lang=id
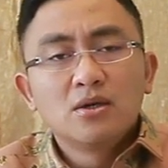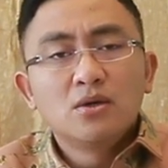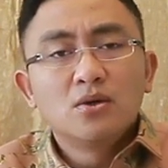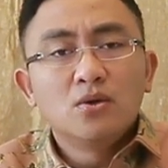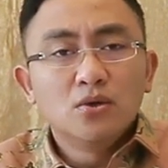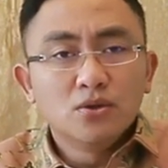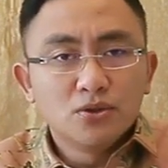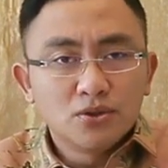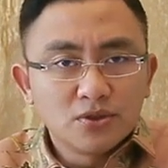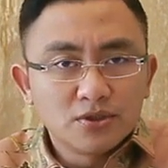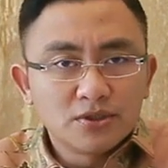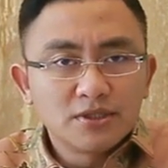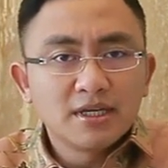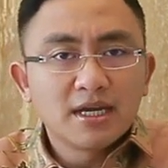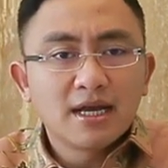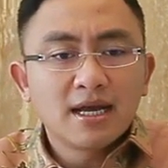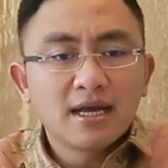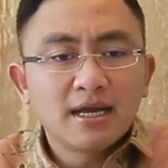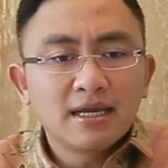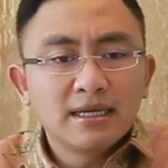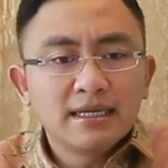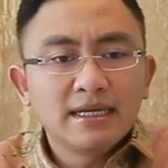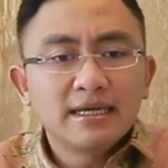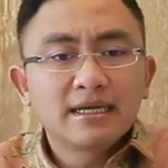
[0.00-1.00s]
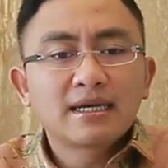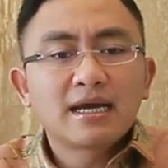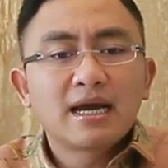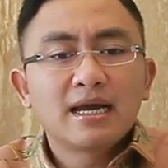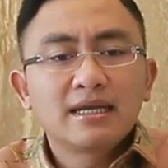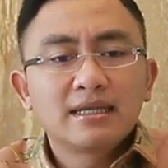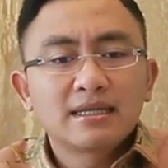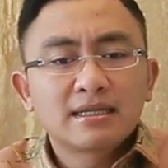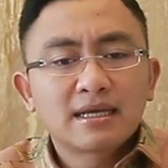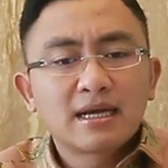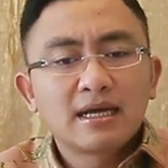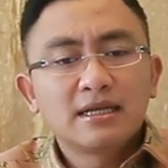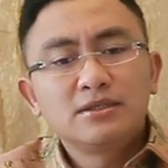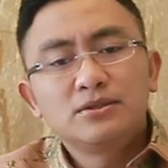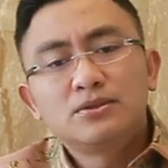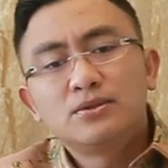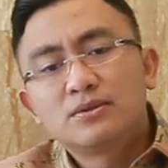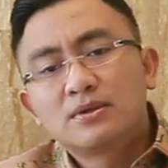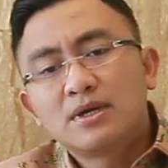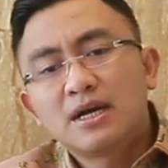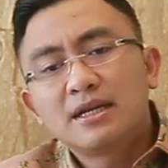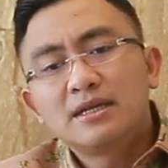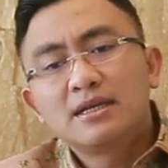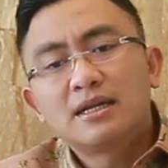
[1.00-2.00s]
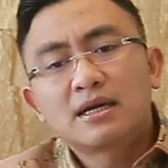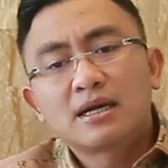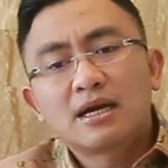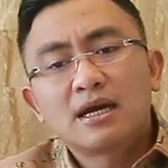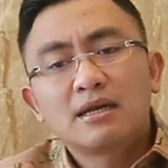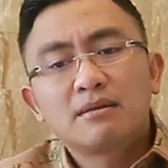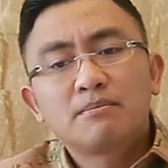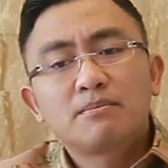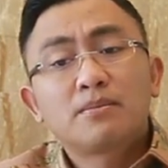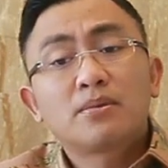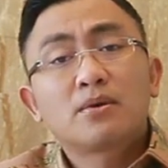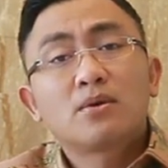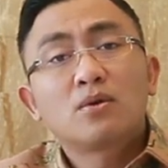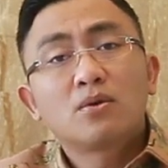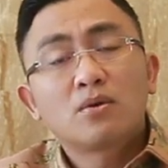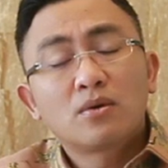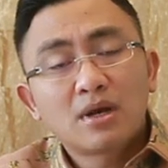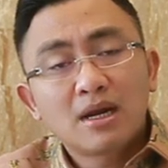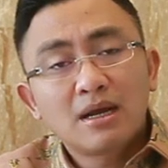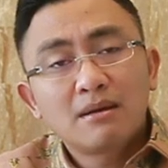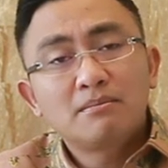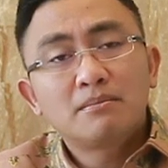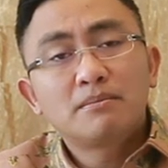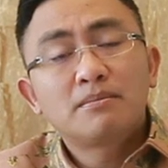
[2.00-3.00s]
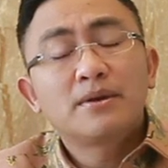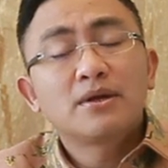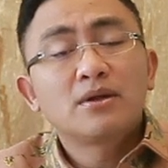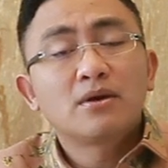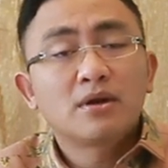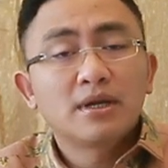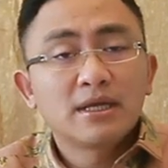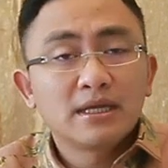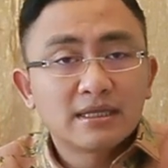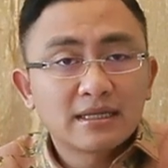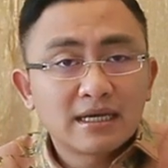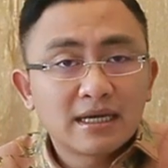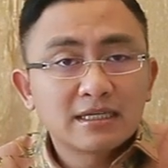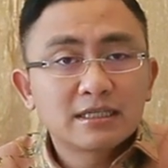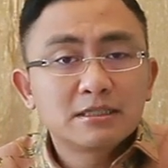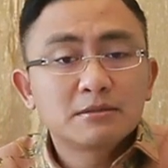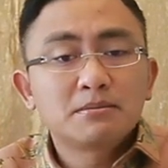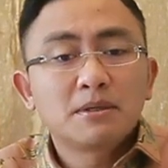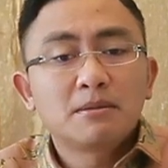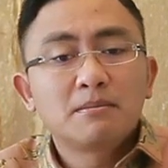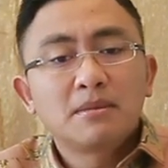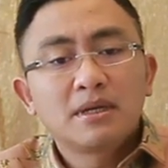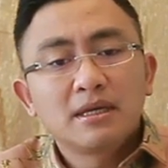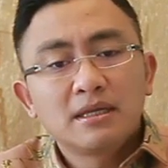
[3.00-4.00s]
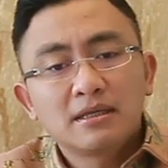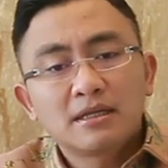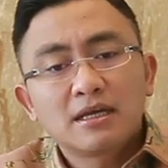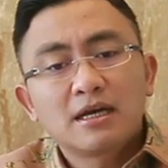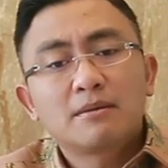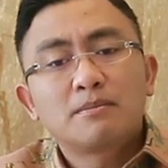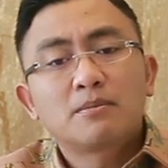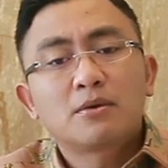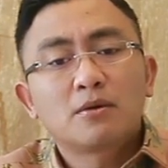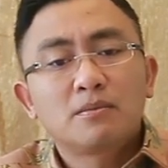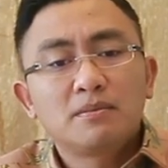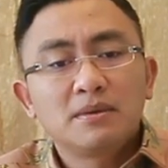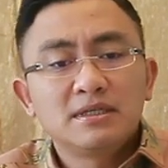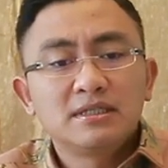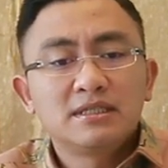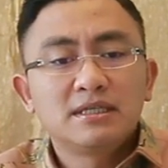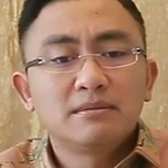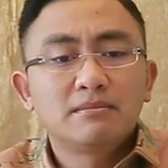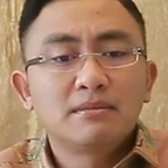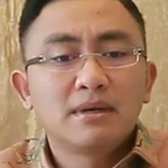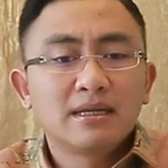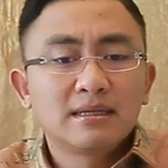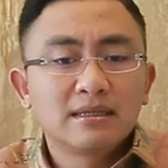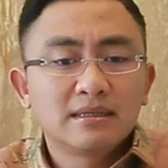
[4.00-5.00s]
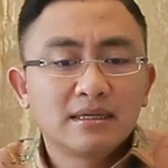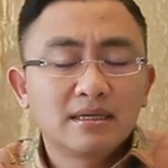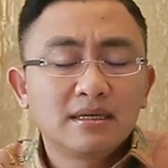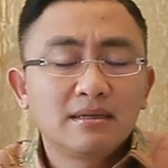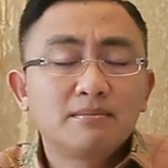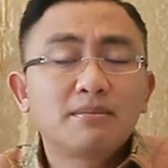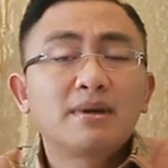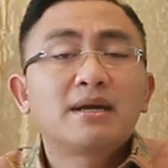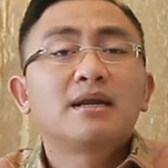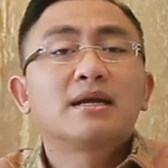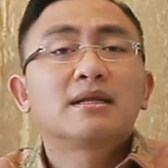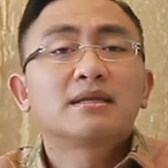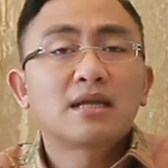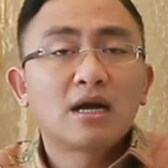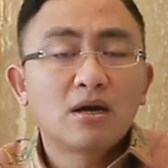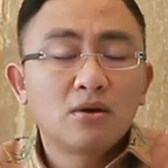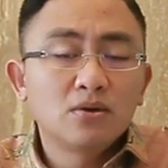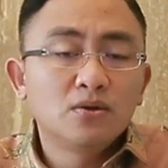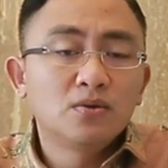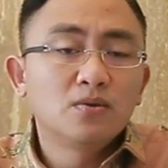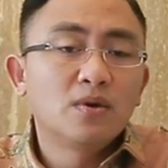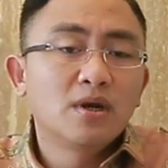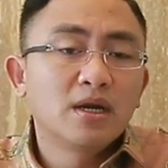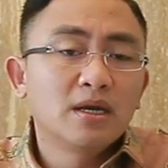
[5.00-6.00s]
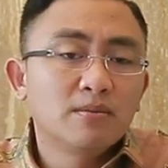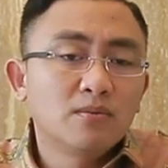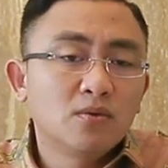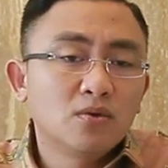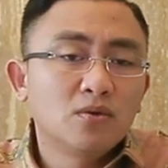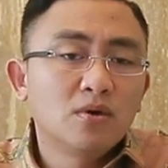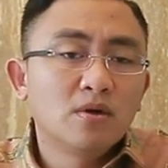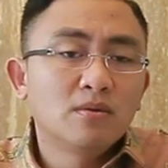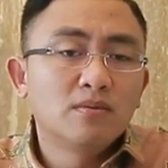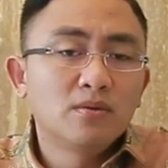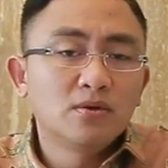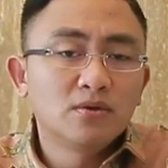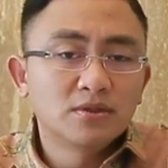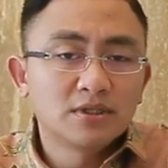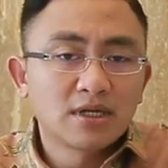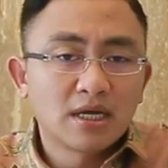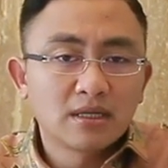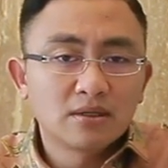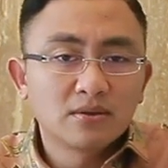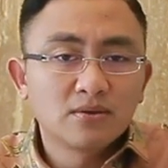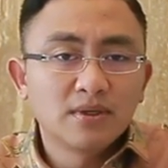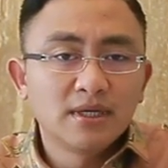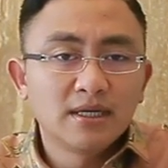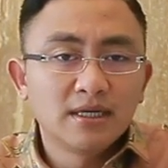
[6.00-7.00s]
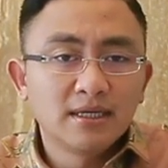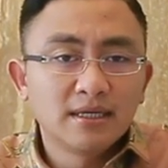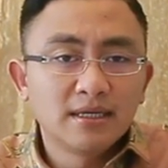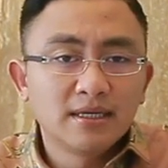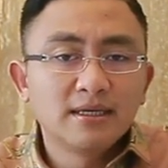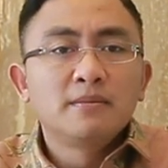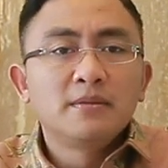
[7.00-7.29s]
Khususnya dikaitkan juga dengan program prioritas pemerintah Provinsi Banten pada tahun 2021 ini.